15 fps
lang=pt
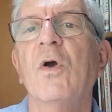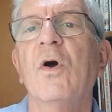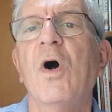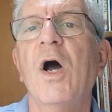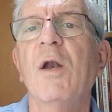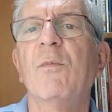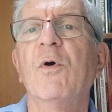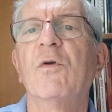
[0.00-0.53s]

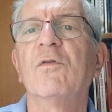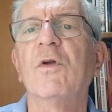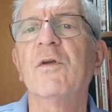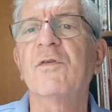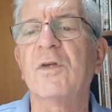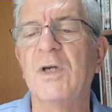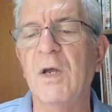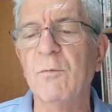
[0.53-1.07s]
Olha, irmãos, nós
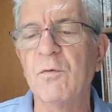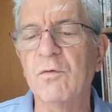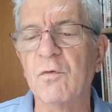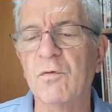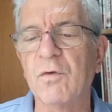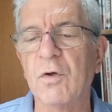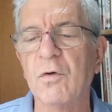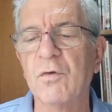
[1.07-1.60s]
cremos que o
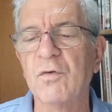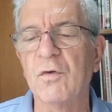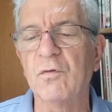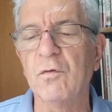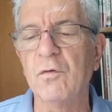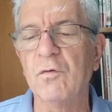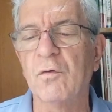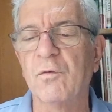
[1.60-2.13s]
Senhor
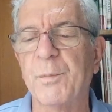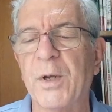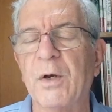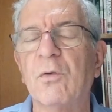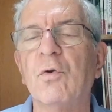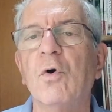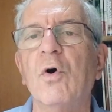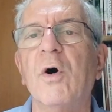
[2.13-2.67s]
Jesus nos
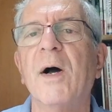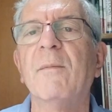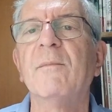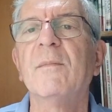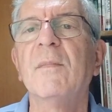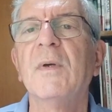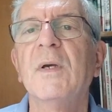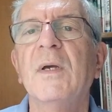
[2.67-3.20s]
perdoa
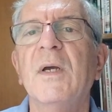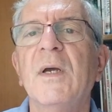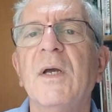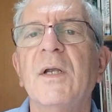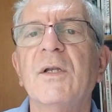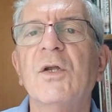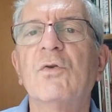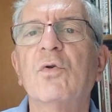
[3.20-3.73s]

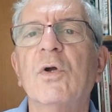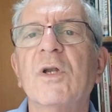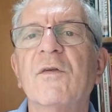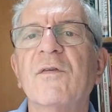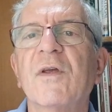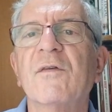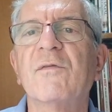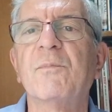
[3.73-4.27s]
de todas
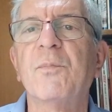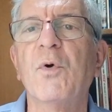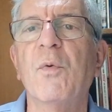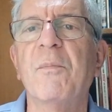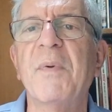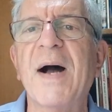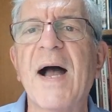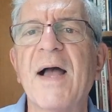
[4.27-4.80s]
as
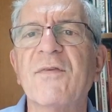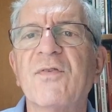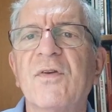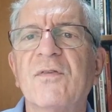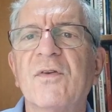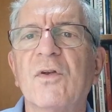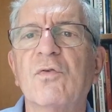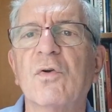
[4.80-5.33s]

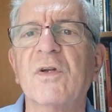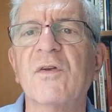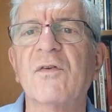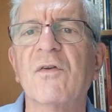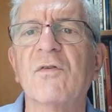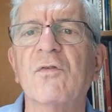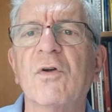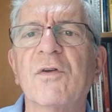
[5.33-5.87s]
bobagens, de todas
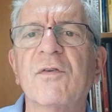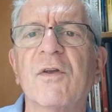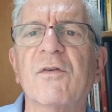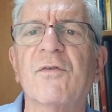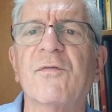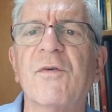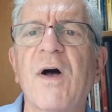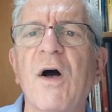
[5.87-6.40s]
as
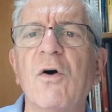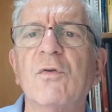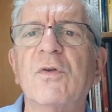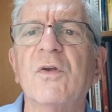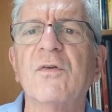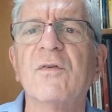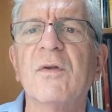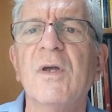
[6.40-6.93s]
nossas
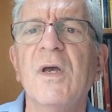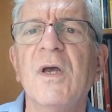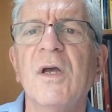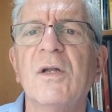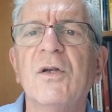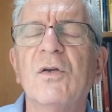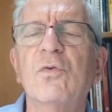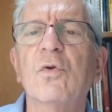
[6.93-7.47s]
faltas,
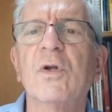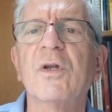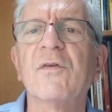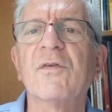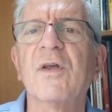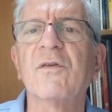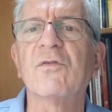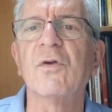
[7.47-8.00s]
de
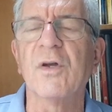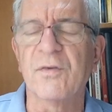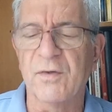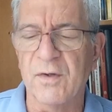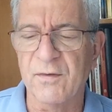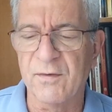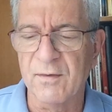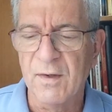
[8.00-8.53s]
todas as
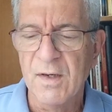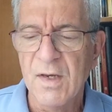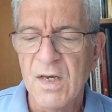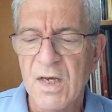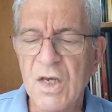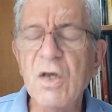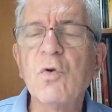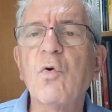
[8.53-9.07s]
nossas
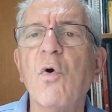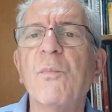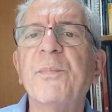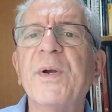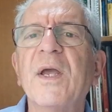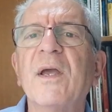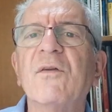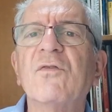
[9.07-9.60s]

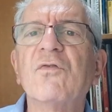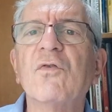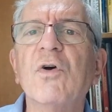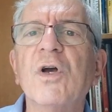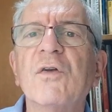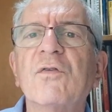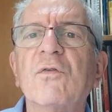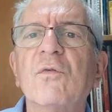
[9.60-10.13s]

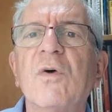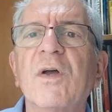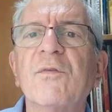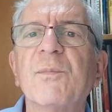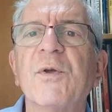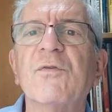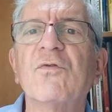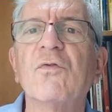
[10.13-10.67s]
incompreensões com as
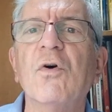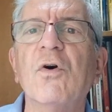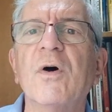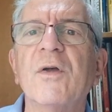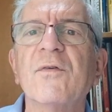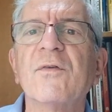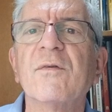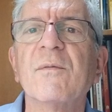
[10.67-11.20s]
pessoas.